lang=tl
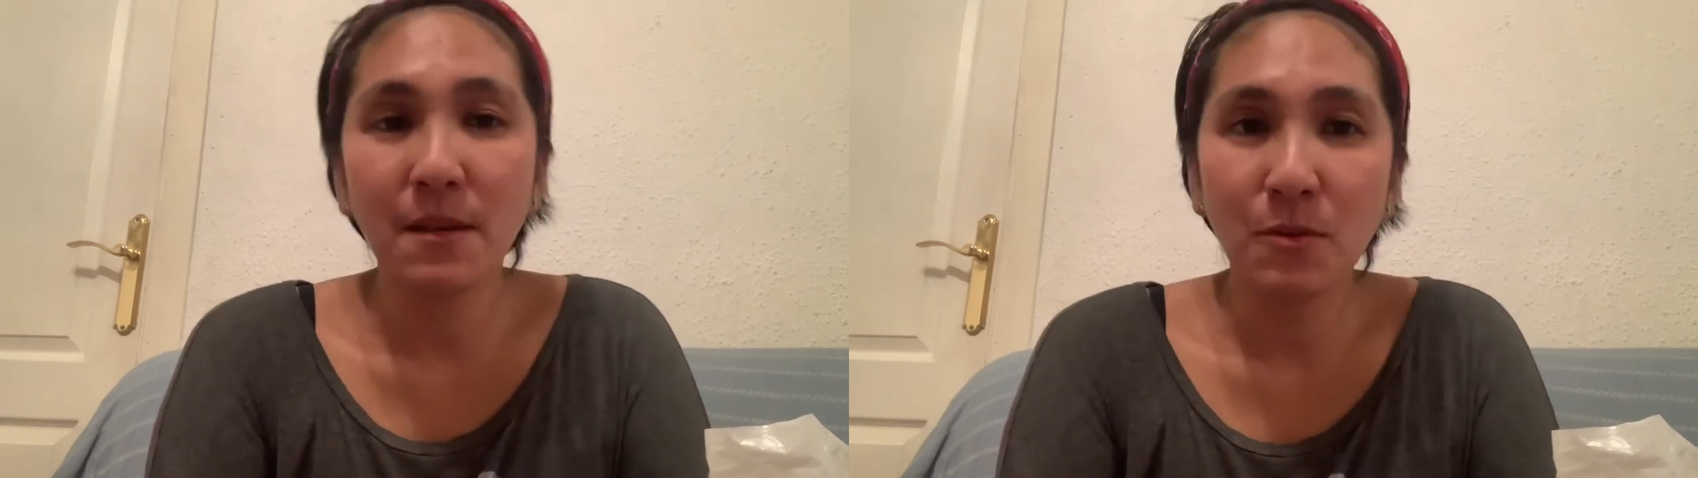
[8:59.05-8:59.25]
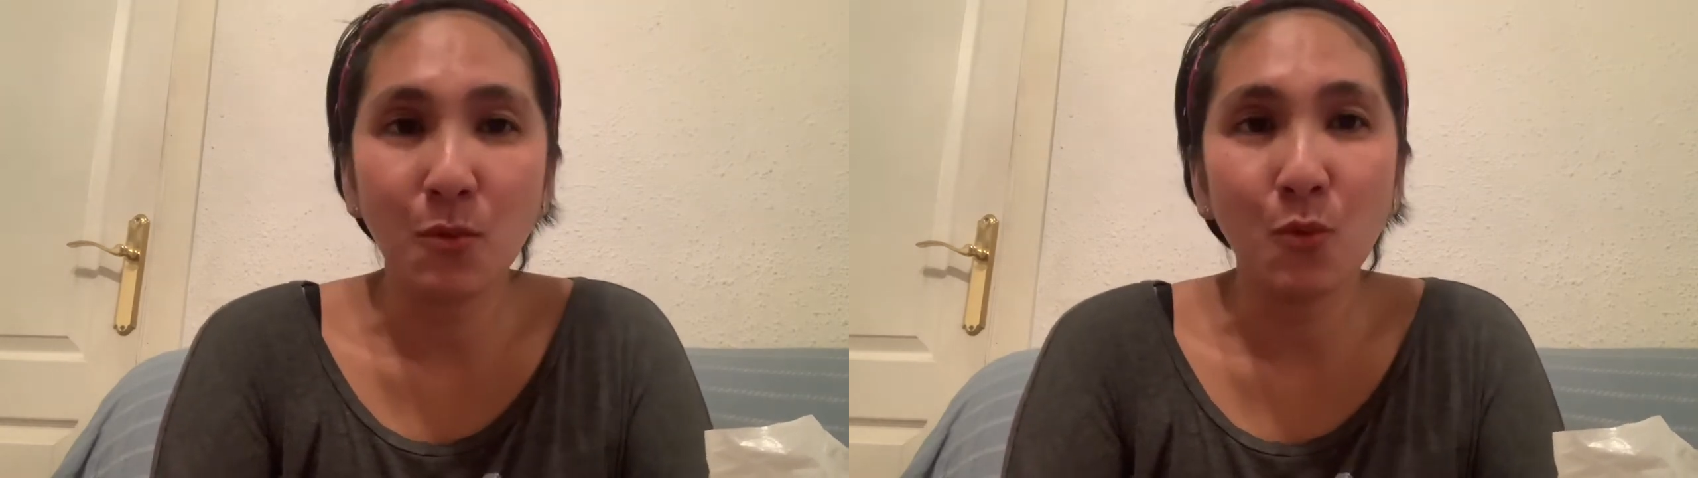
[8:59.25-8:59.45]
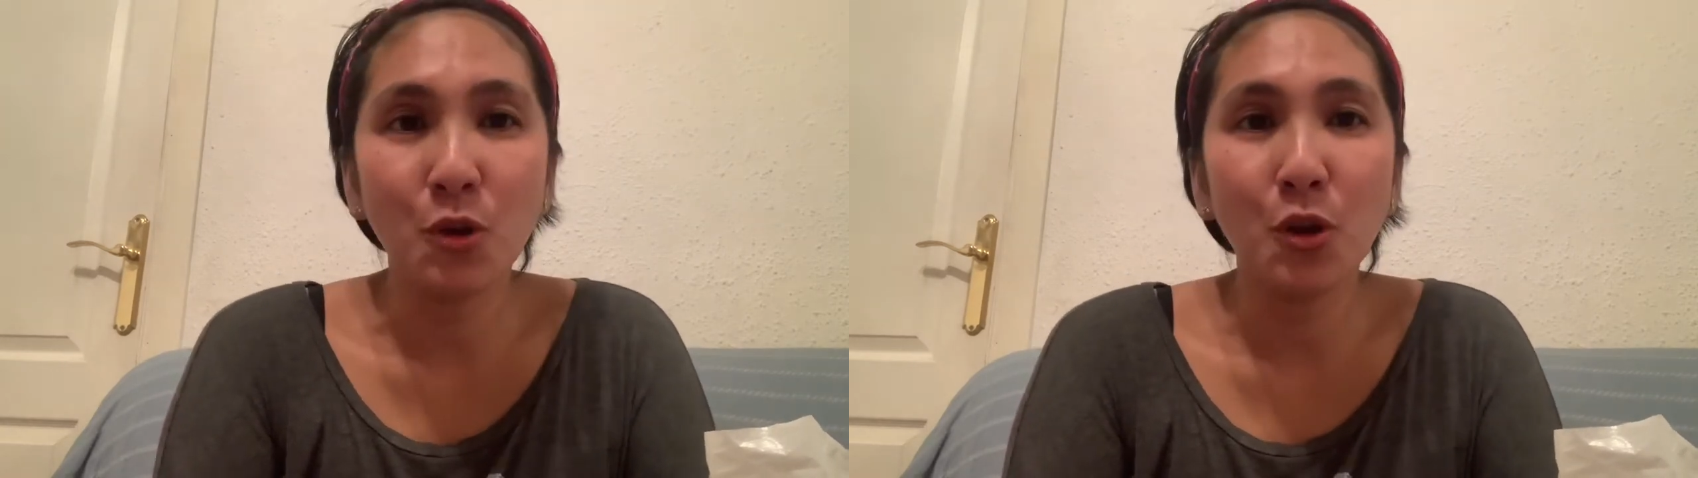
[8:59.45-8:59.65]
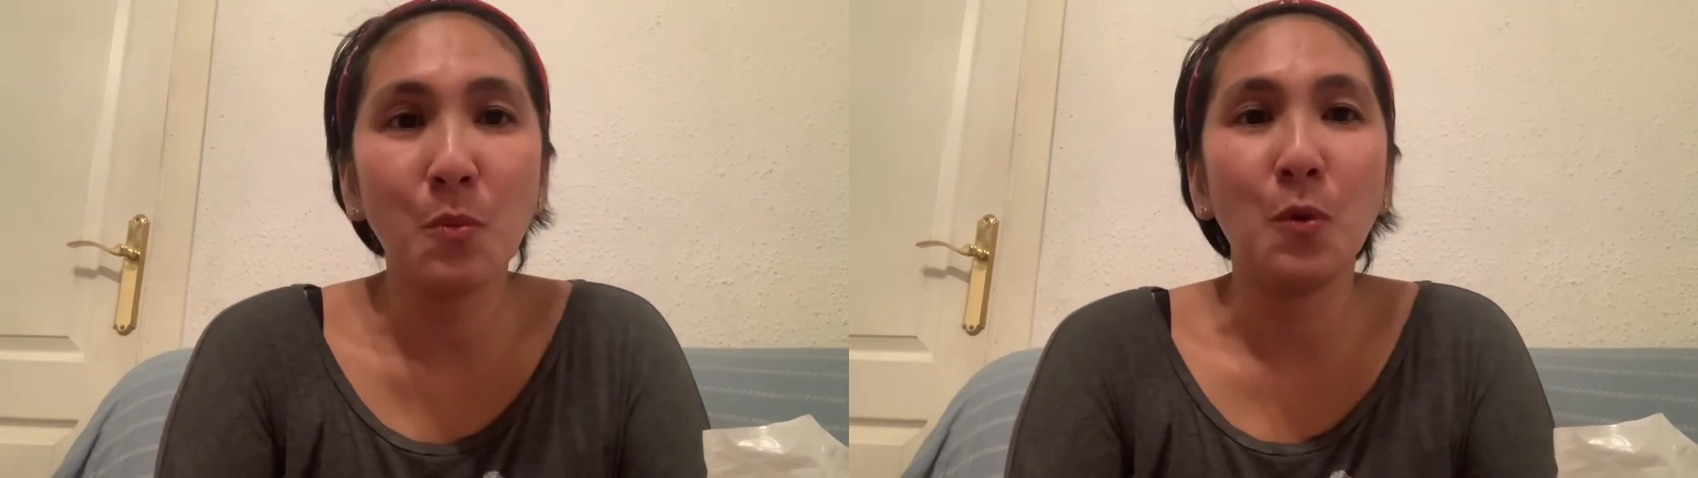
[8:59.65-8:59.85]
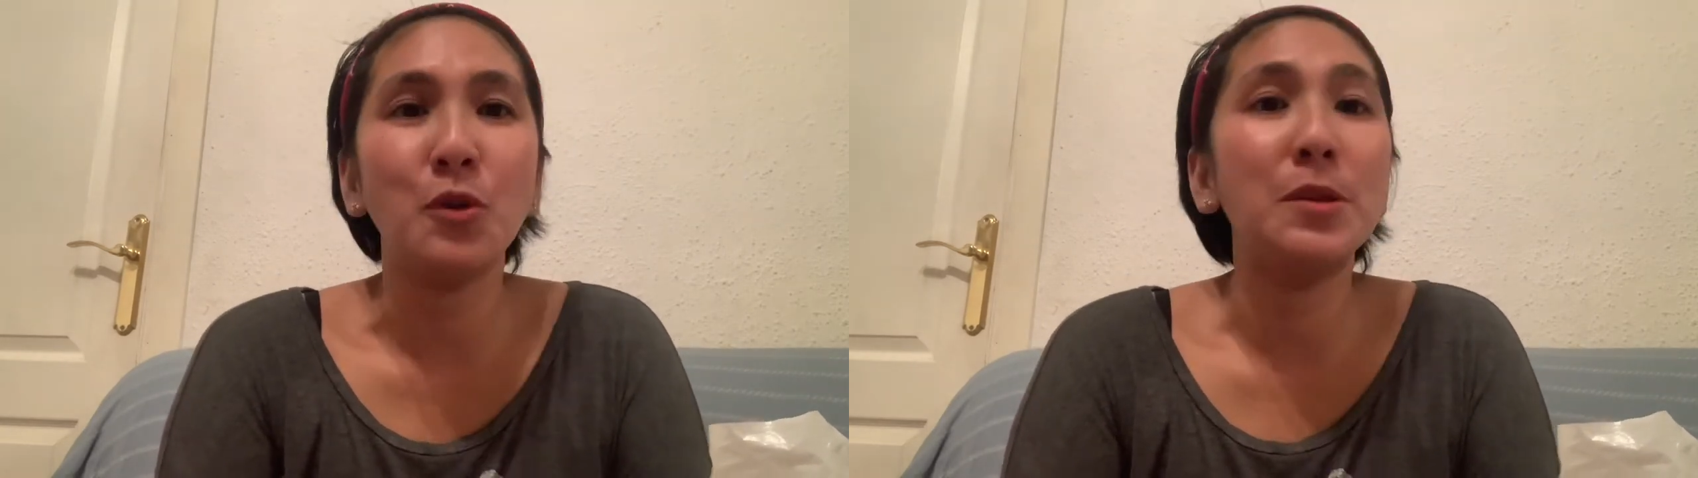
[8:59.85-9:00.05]
kukunin ko
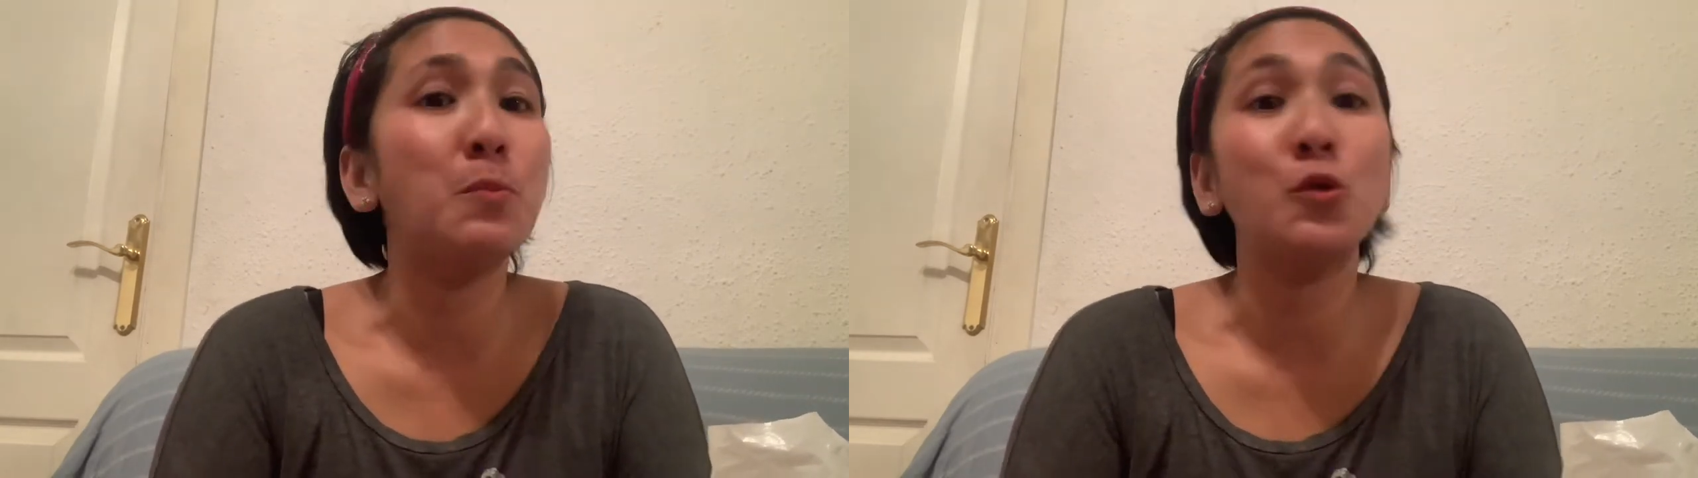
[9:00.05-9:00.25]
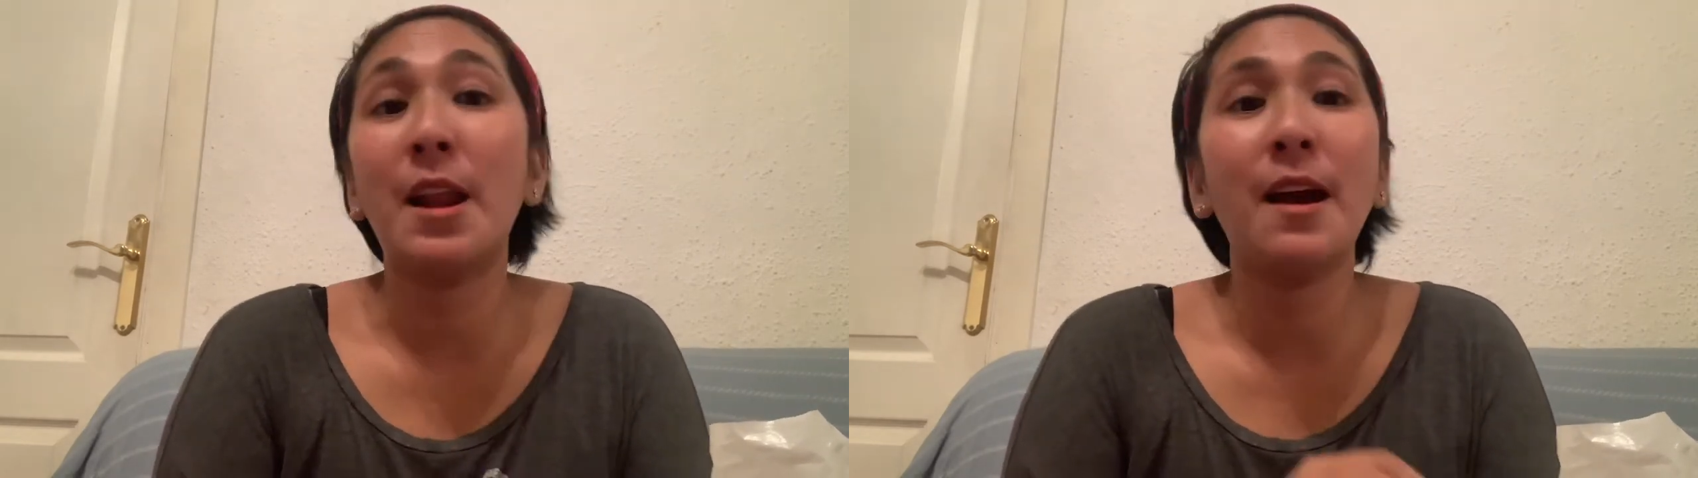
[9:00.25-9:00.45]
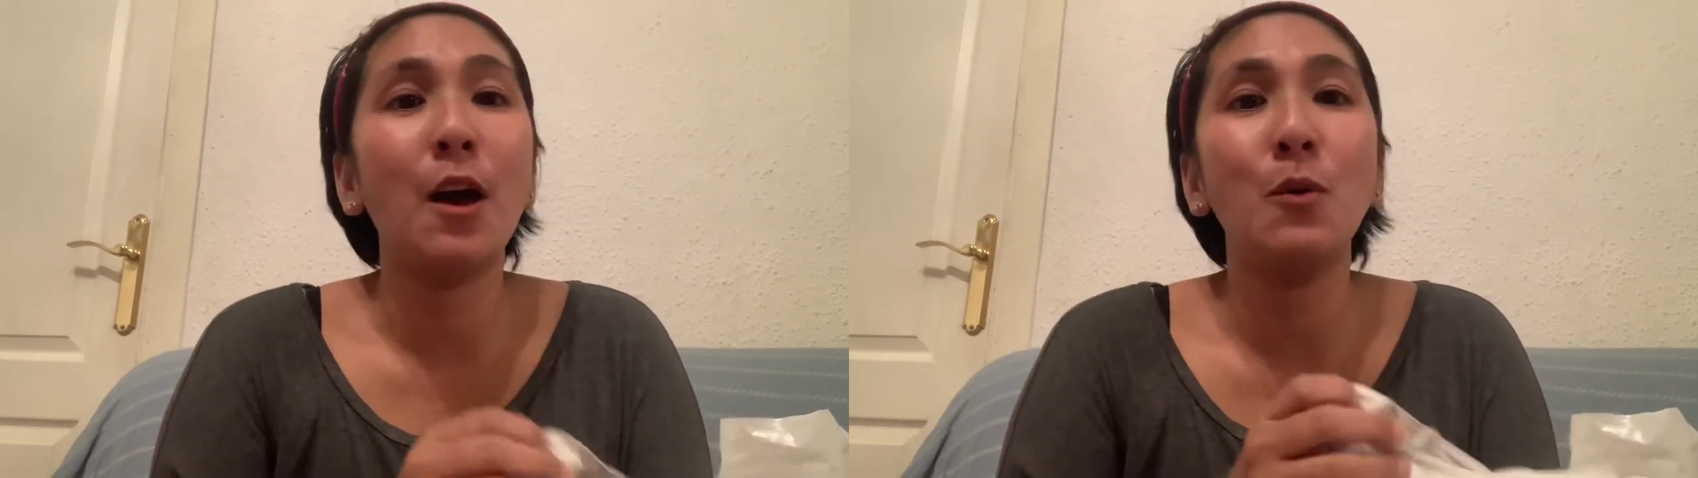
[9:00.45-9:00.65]
po. Hindi po talaga ako